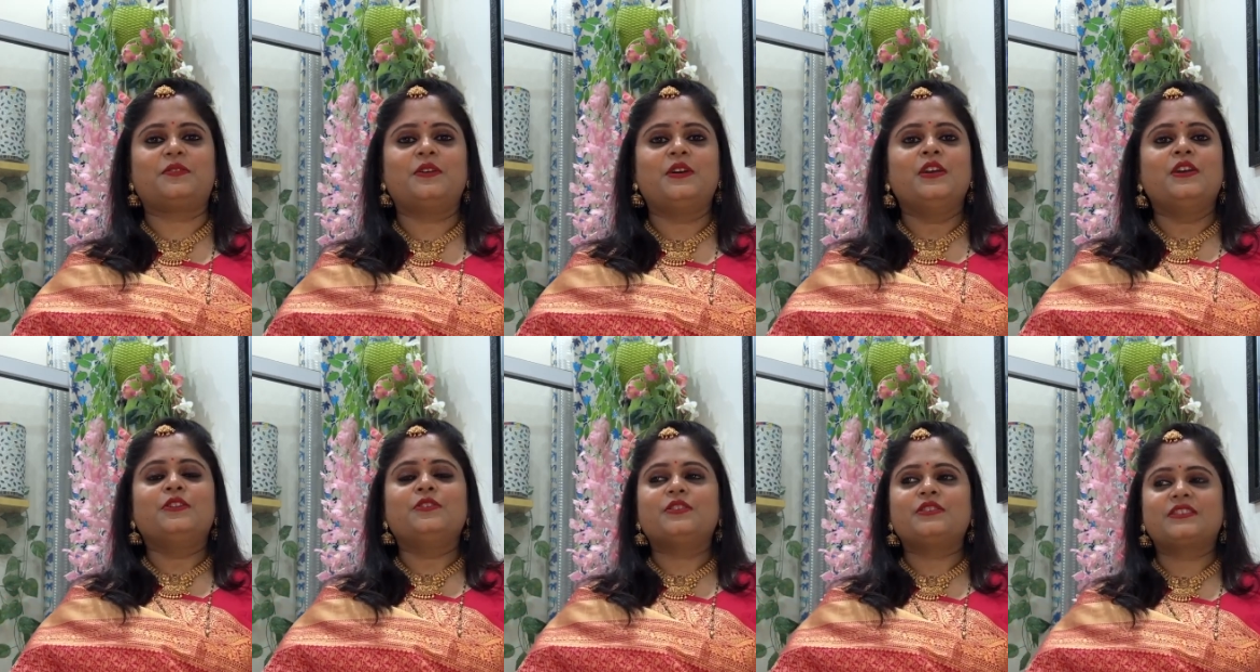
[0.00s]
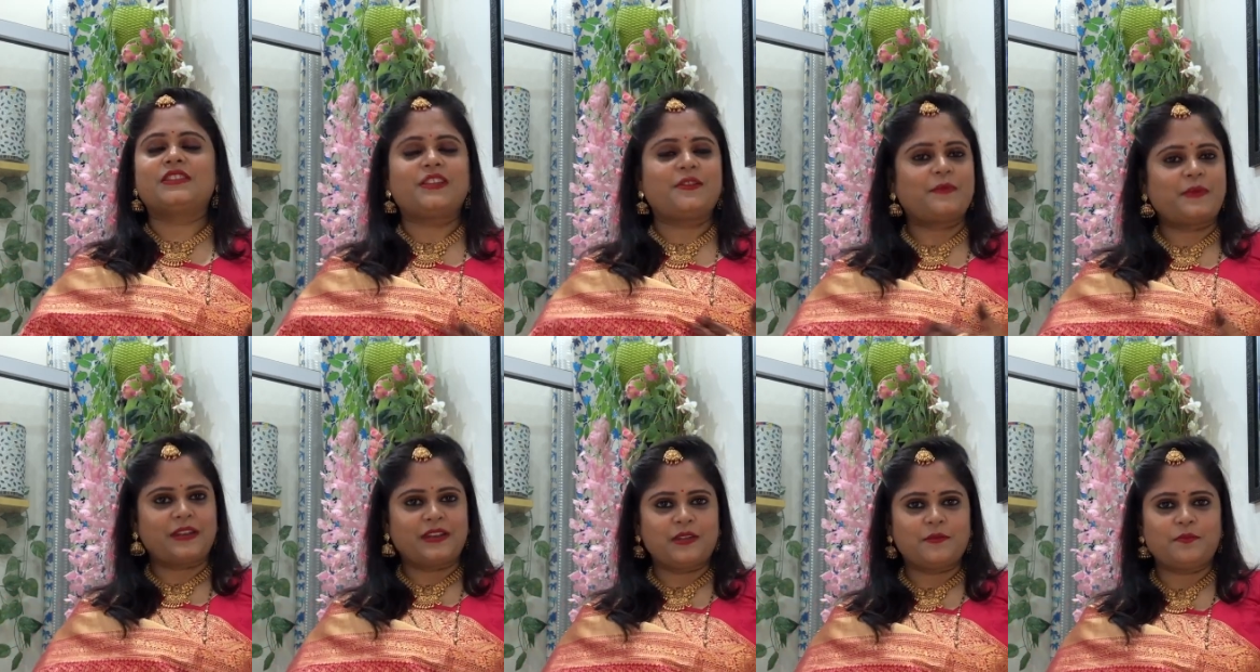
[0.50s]
तो इसलिए
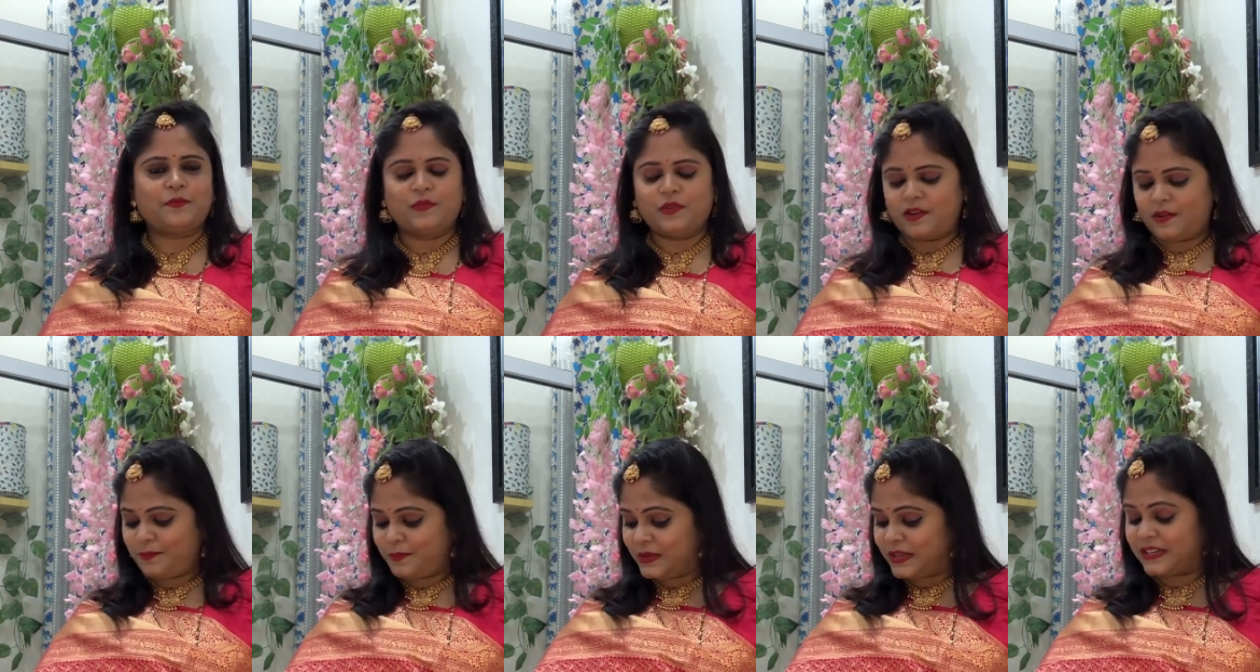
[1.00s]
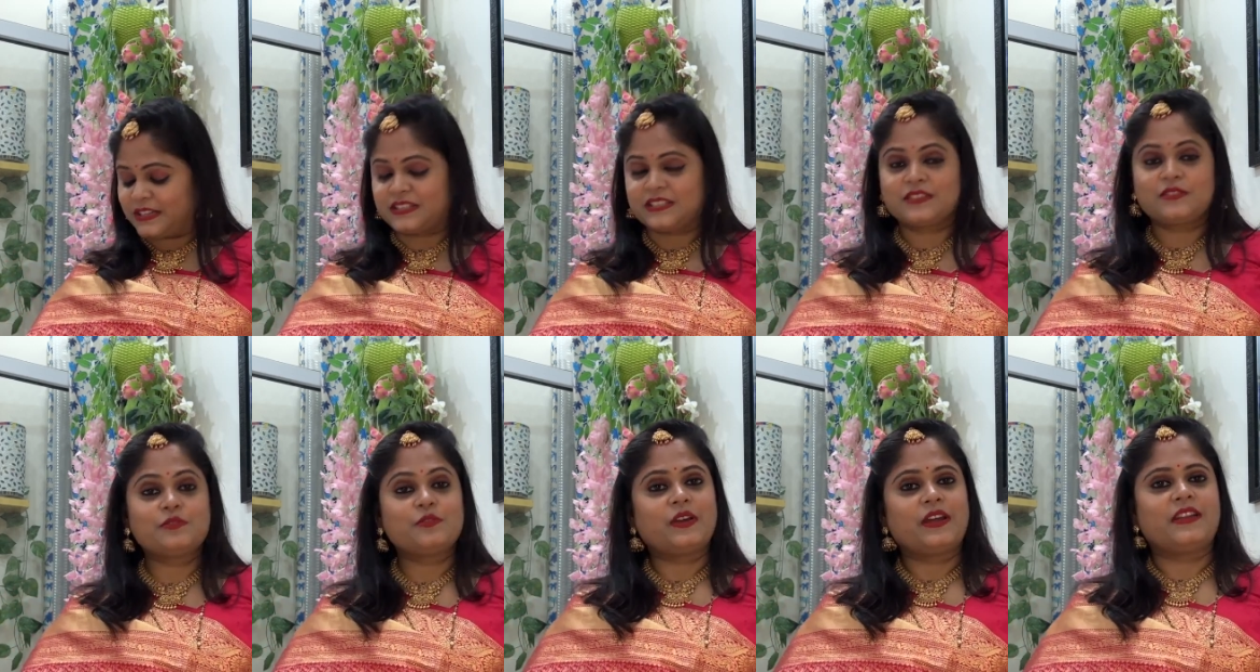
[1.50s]
मैंने
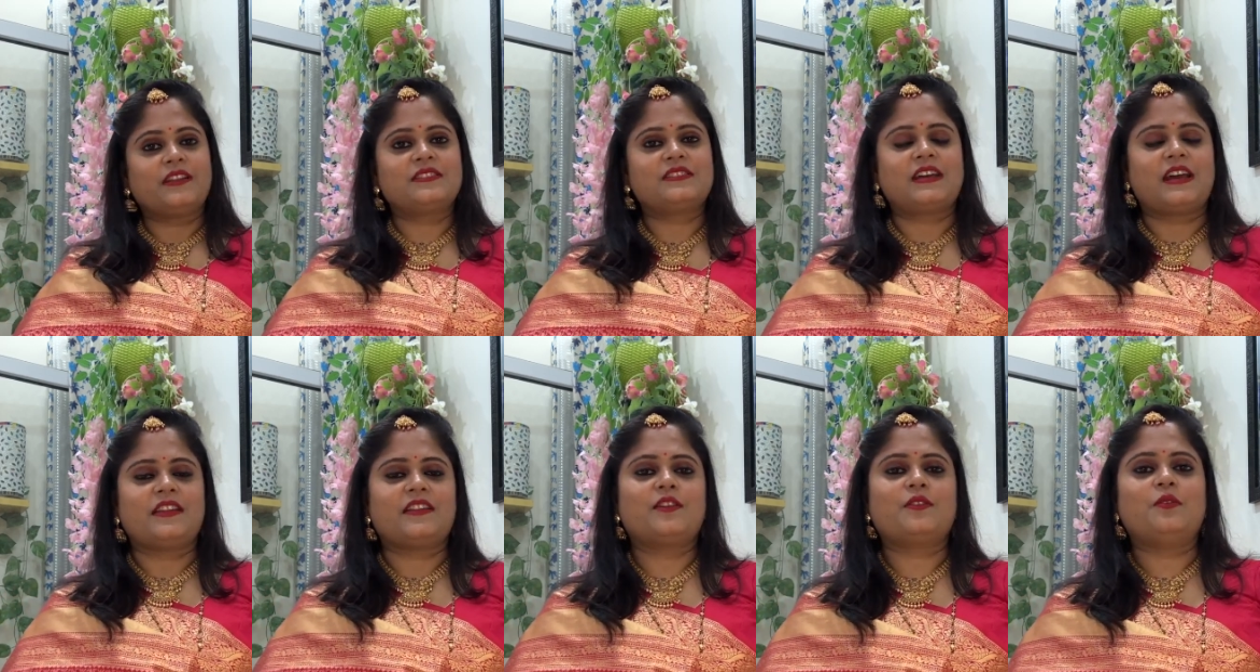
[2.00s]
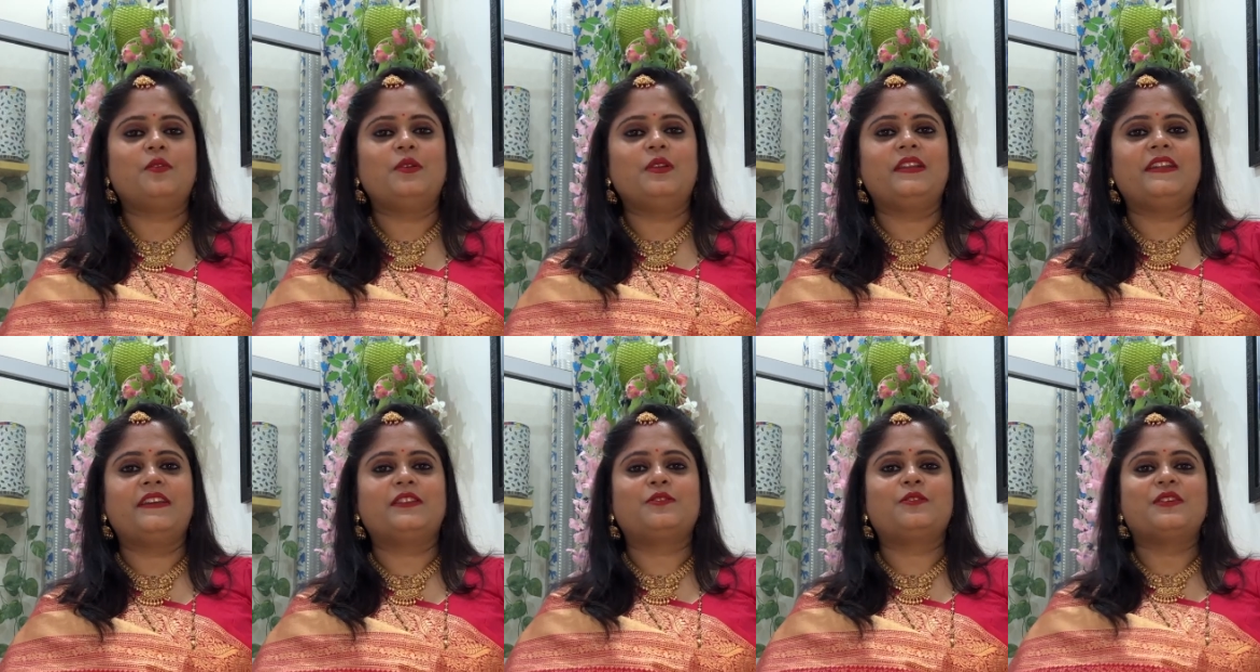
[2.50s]
प्लेट्स जो है ना सारे खोल
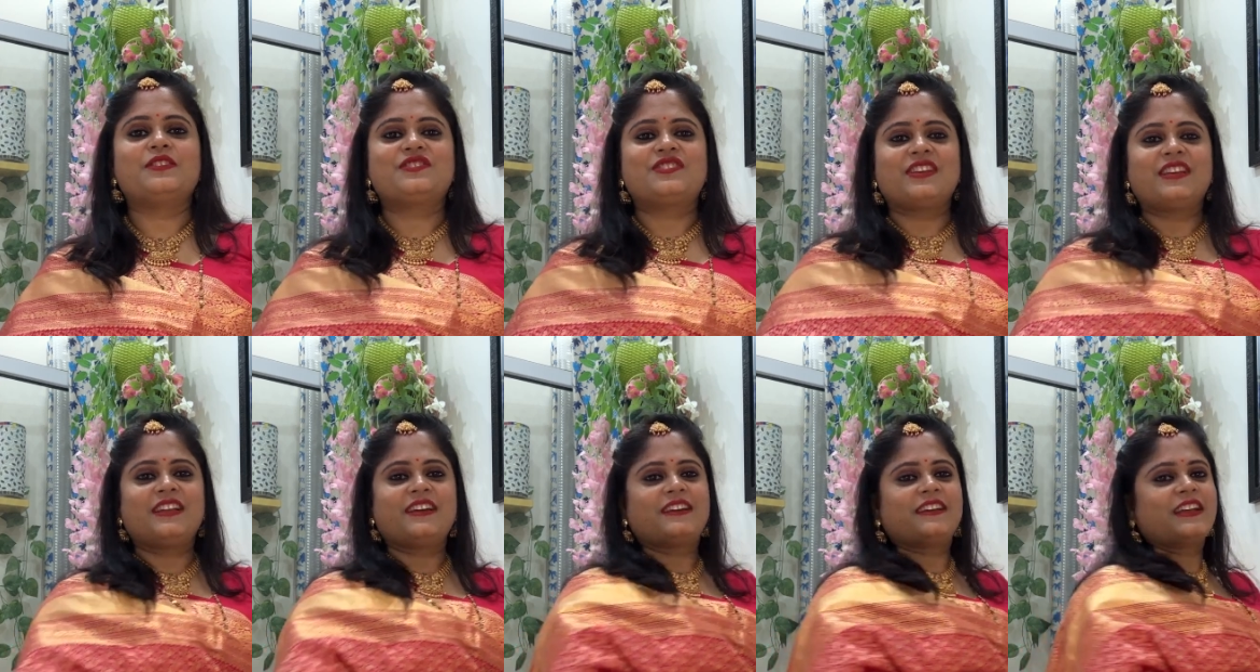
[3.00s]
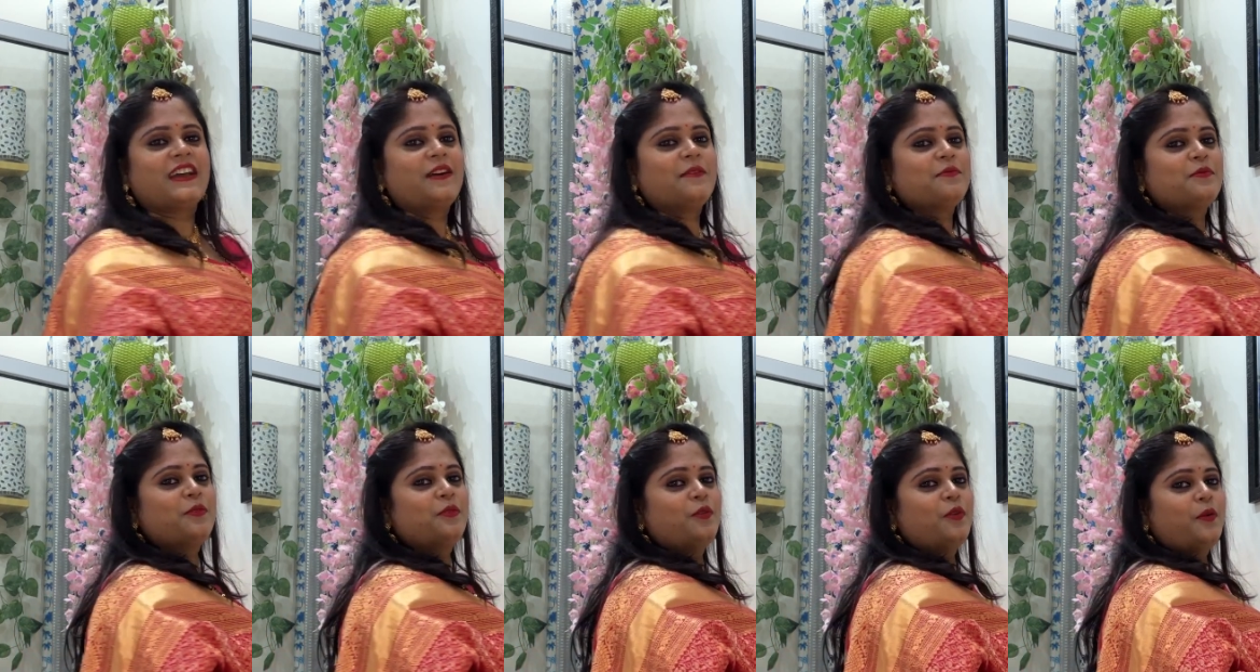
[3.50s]
दिए तो अच्छे लग रहे हैं
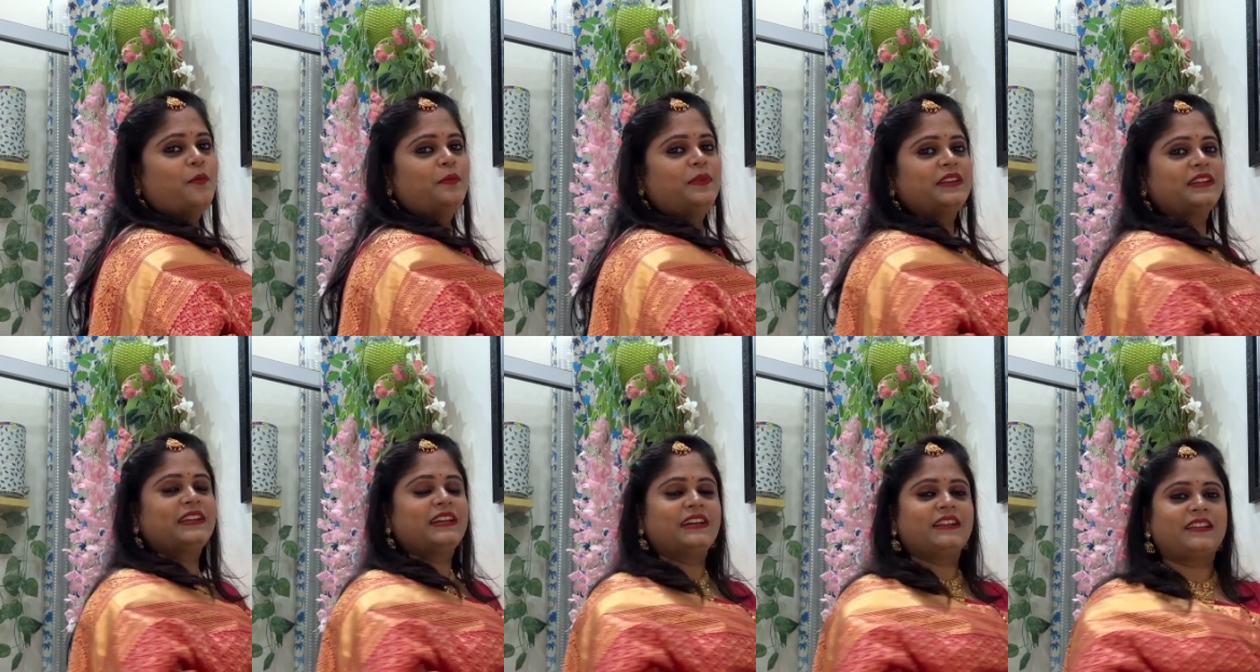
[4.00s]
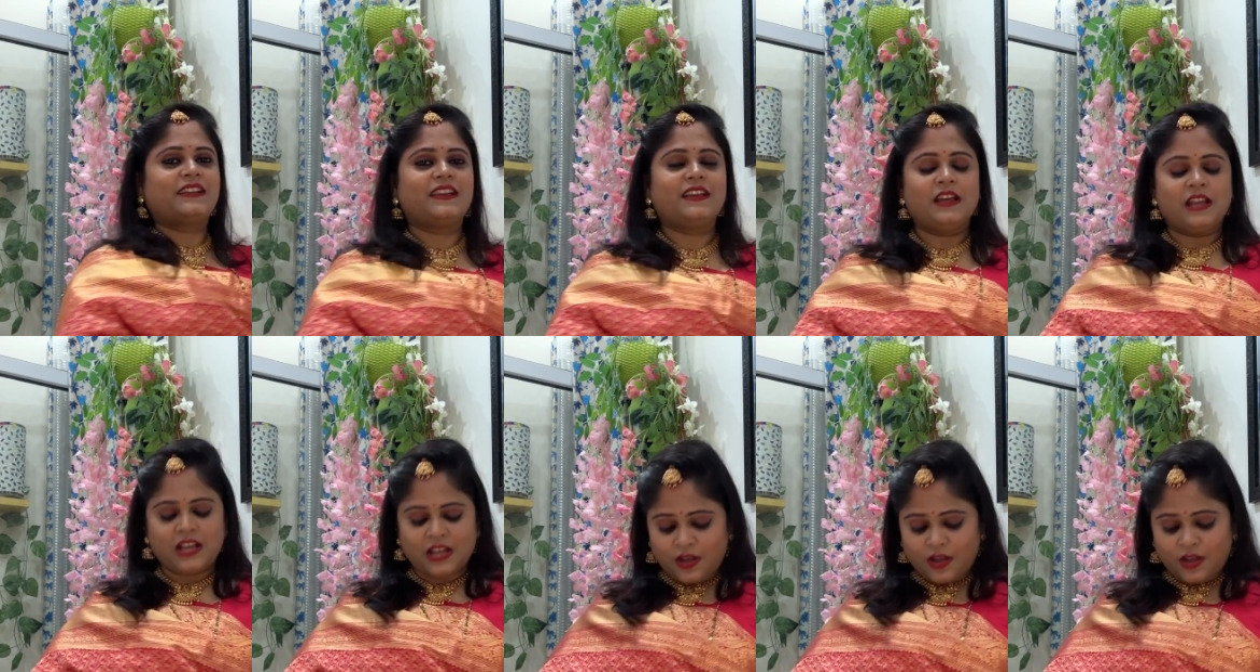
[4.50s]
आप ओपन करके